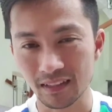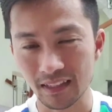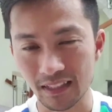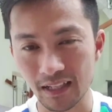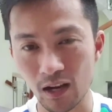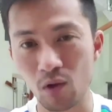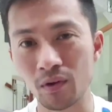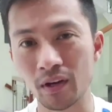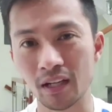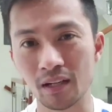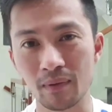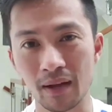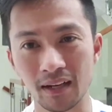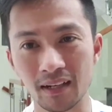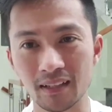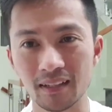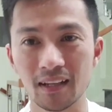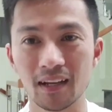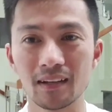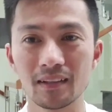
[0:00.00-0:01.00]
cái câu này các bạn
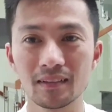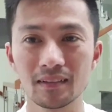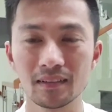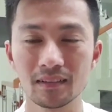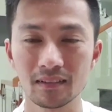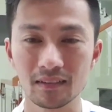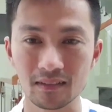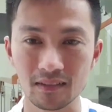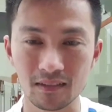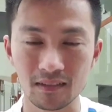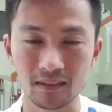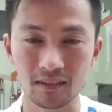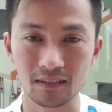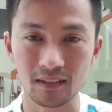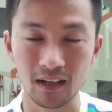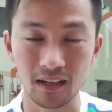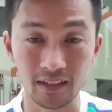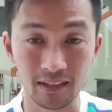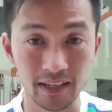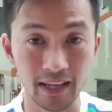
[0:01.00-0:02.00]
nên nhớ nha
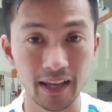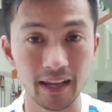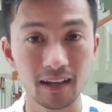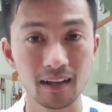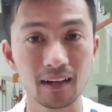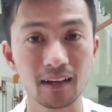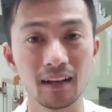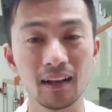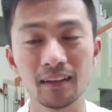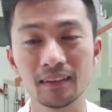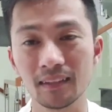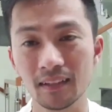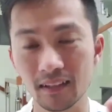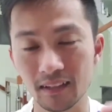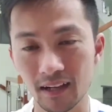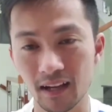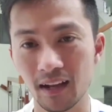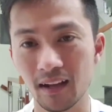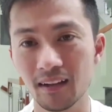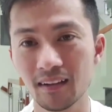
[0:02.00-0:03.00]
thời gian là
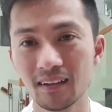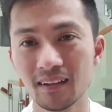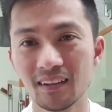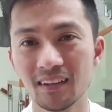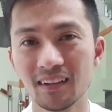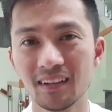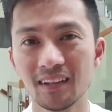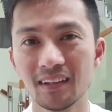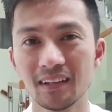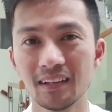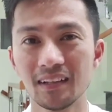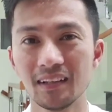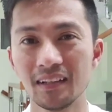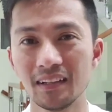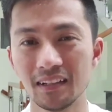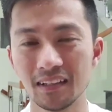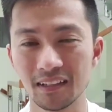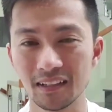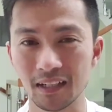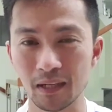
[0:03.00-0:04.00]
tất cả
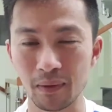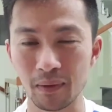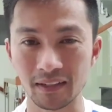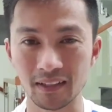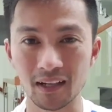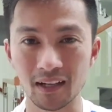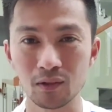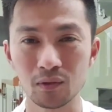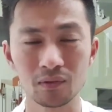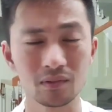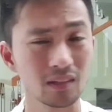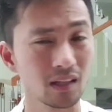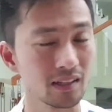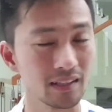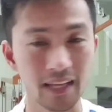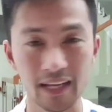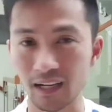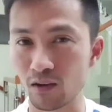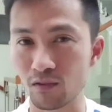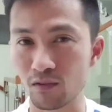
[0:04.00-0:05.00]
các bạn nhớ luôn
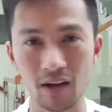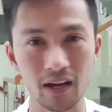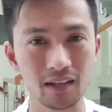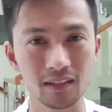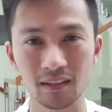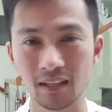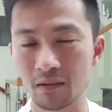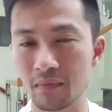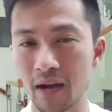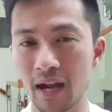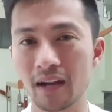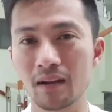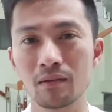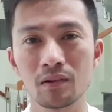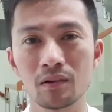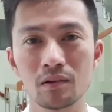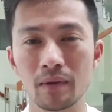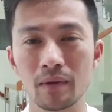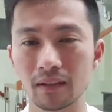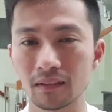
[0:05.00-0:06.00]
thời gian không phải là tiền bạc không
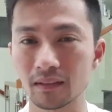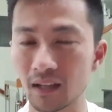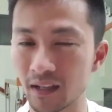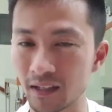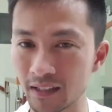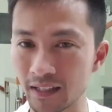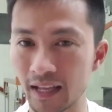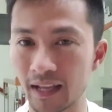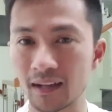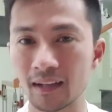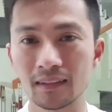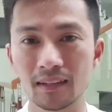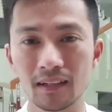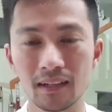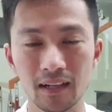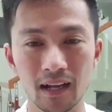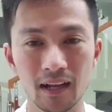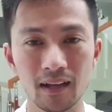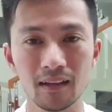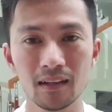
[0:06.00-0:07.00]
đó các bạn thời gian là tất
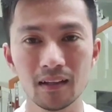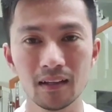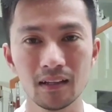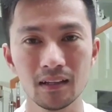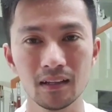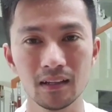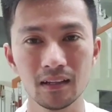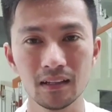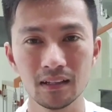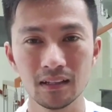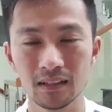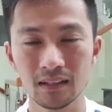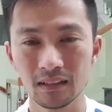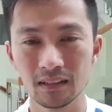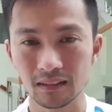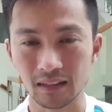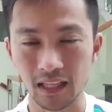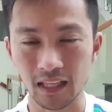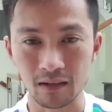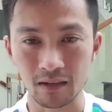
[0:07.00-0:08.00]
cả
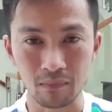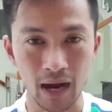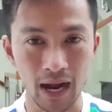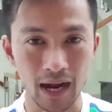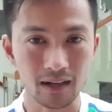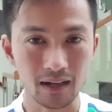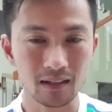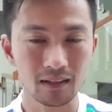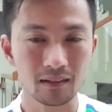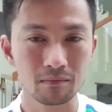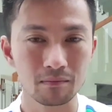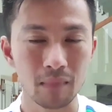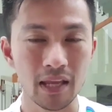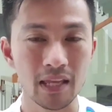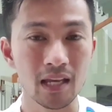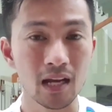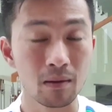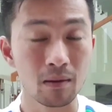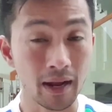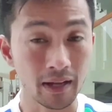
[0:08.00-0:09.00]
tiền bạc
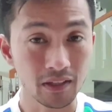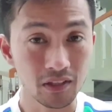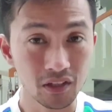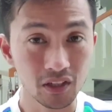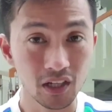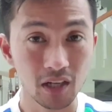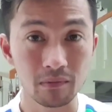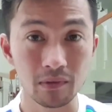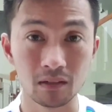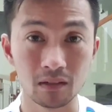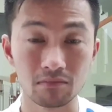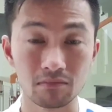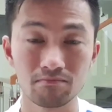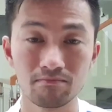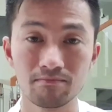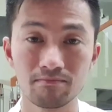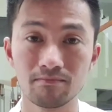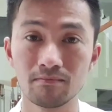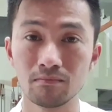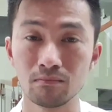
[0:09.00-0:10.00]
bây giờ bạn chưa kiếm được
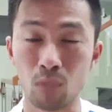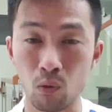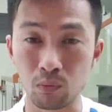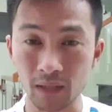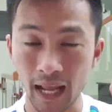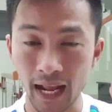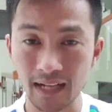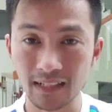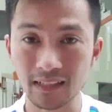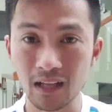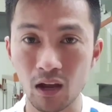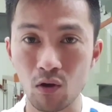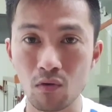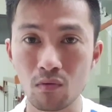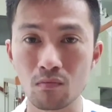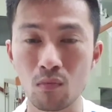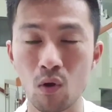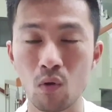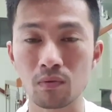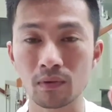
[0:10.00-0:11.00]
một tháng sau
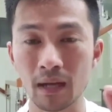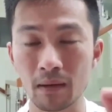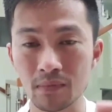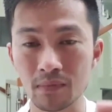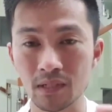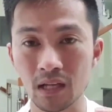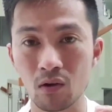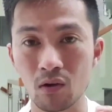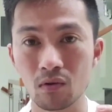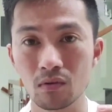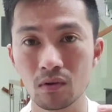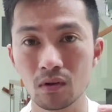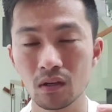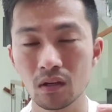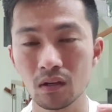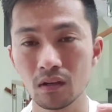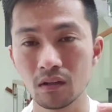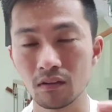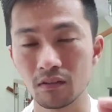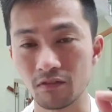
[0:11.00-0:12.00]
một năm sau
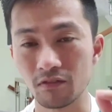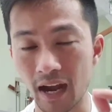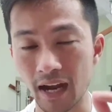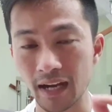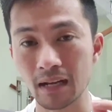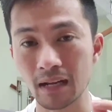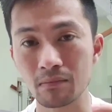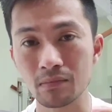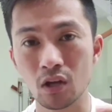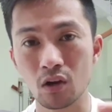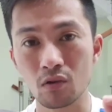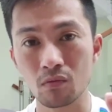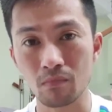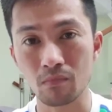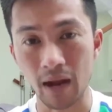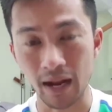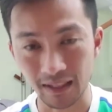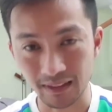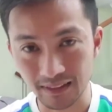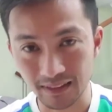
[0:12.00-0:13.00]
vài năm sau
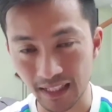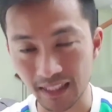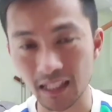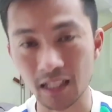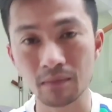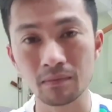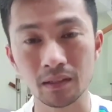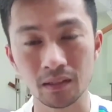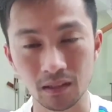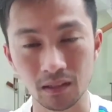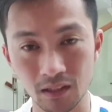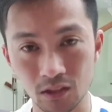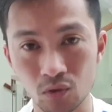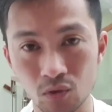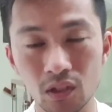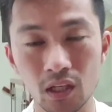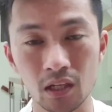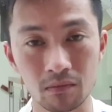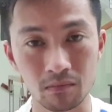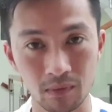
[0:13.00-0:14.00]
bạn sẽ kiếm được cái
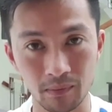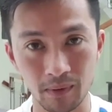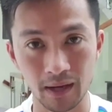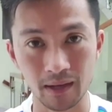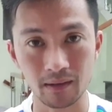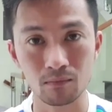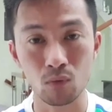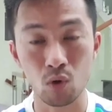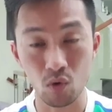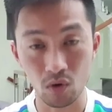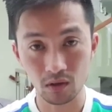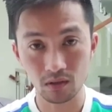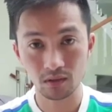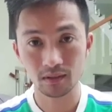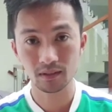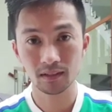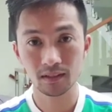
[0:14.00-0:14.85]
số tiền mà bạn muốn